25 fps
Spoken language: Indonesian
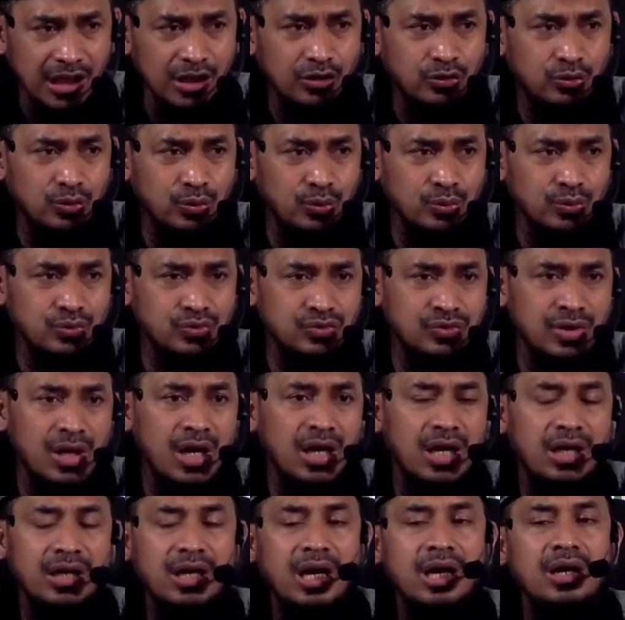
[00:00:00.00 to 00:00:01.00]
yaitu
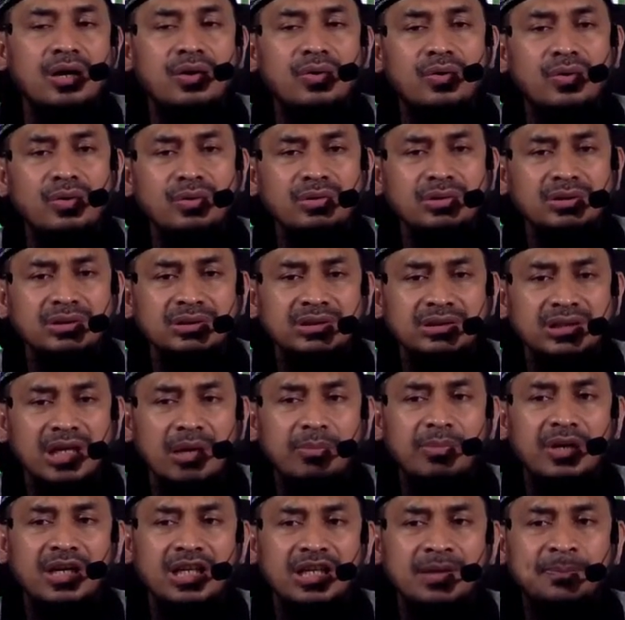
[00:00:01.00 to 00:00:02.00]
sangat agung
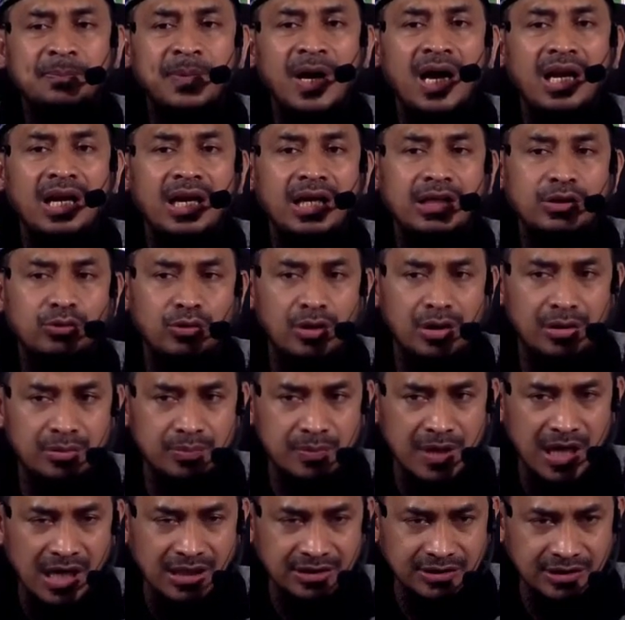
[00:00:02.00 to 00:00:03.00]
dan memiliki pahala yang
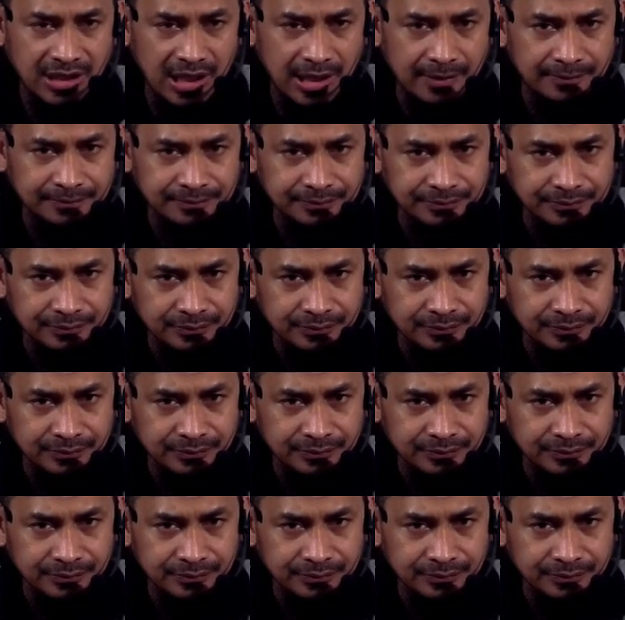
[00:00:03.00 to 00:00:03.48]
luar biasa.